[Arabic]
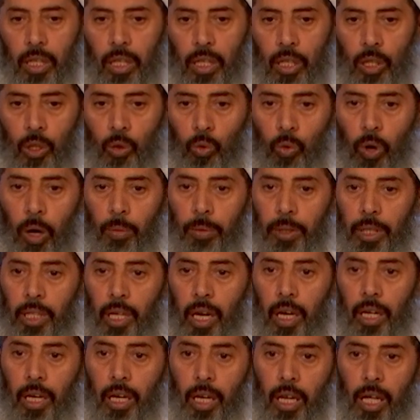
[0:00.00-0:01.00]
نواب
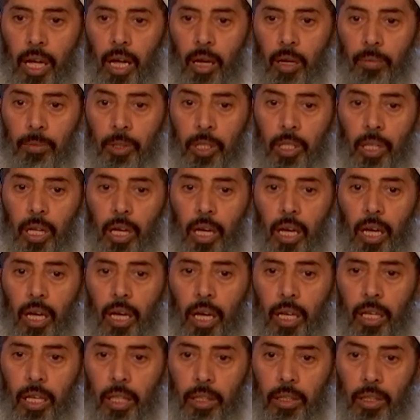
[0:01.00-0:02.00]
الدائرة الخامسة
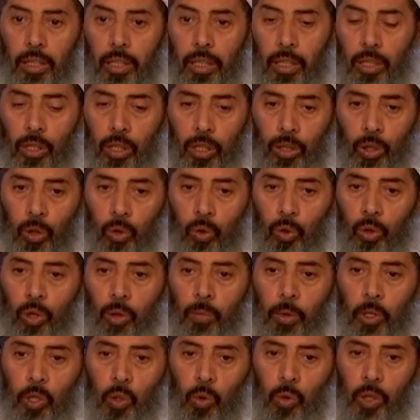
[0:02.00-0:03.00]
الذي تكون
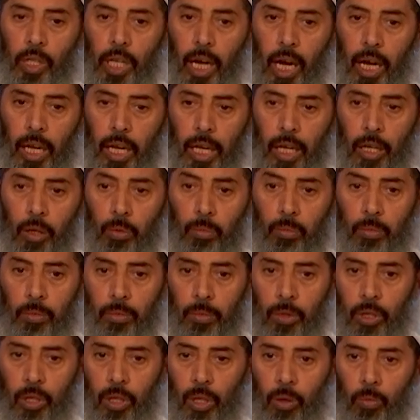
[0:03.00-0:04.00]
المسؤولية عليهم
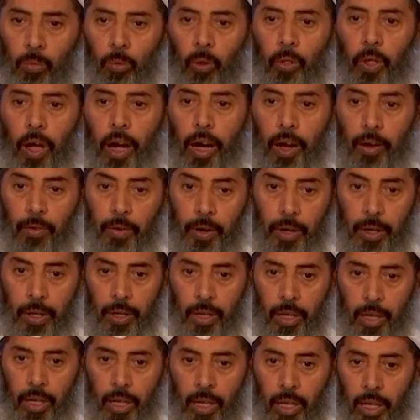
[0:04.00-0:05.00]
مضاعفة
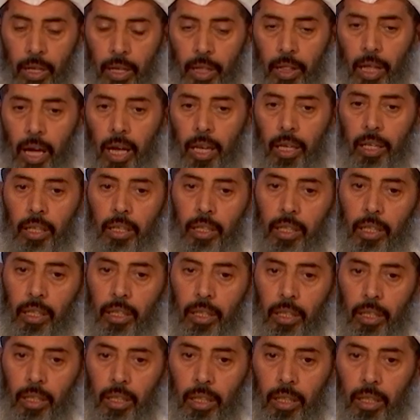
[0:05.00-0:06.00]
لذلك
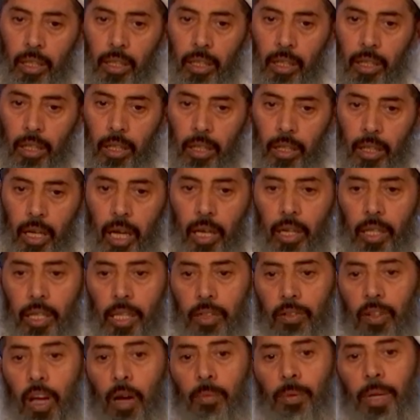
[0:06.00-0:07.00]
كان
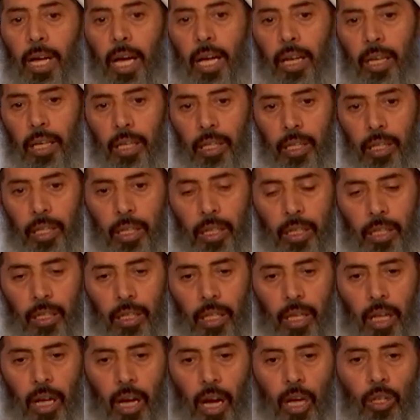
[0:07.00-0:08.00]
لزاما علينا
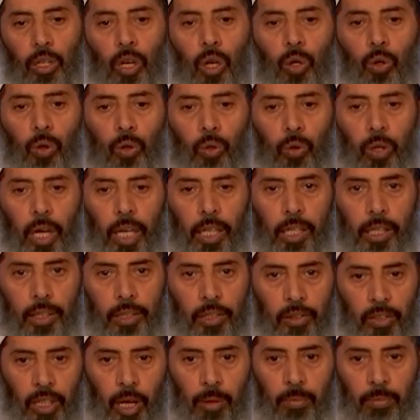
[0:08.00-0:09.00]
أن يكون هناك
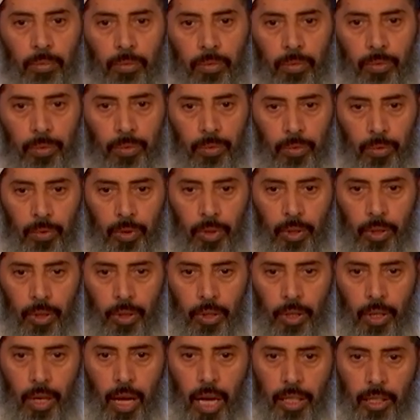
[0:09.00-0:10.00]
التزام
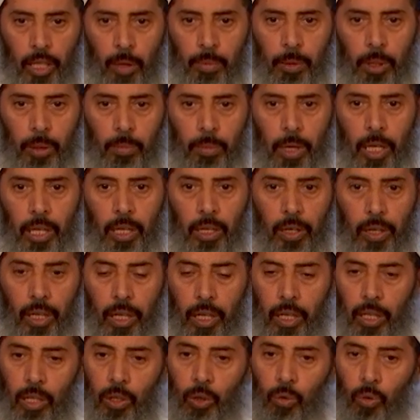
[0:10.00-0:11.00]
أدبي بيننا
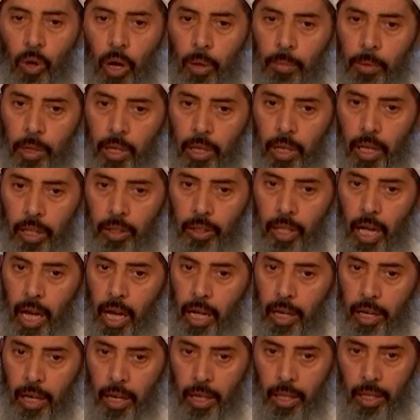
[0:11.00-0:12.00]
نواب
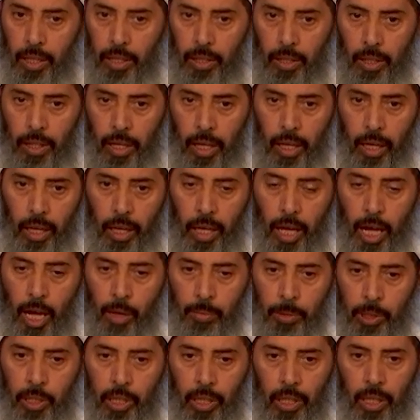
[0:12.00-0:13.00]
الدائرة
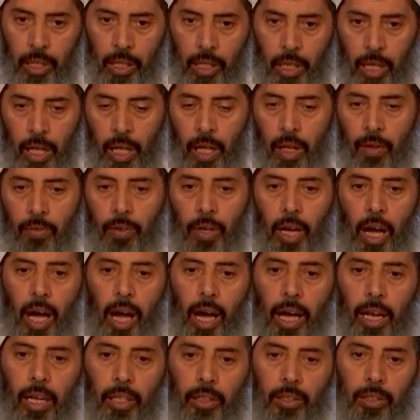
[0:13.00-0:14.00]
الخامسة في
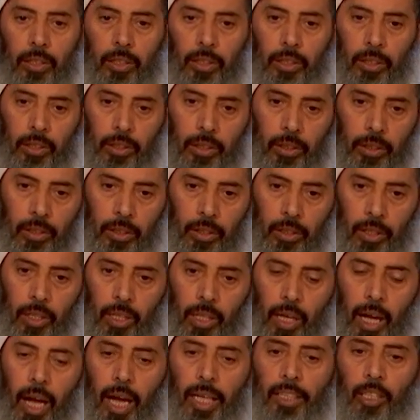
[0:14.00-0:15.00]
حالة
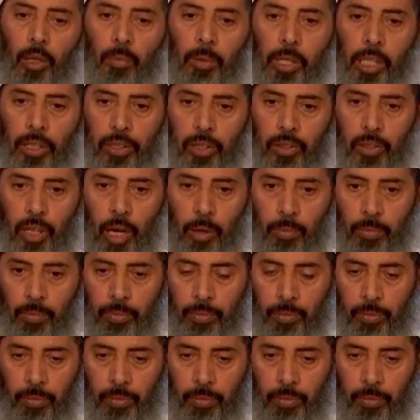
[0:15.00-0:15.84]
عدم التزام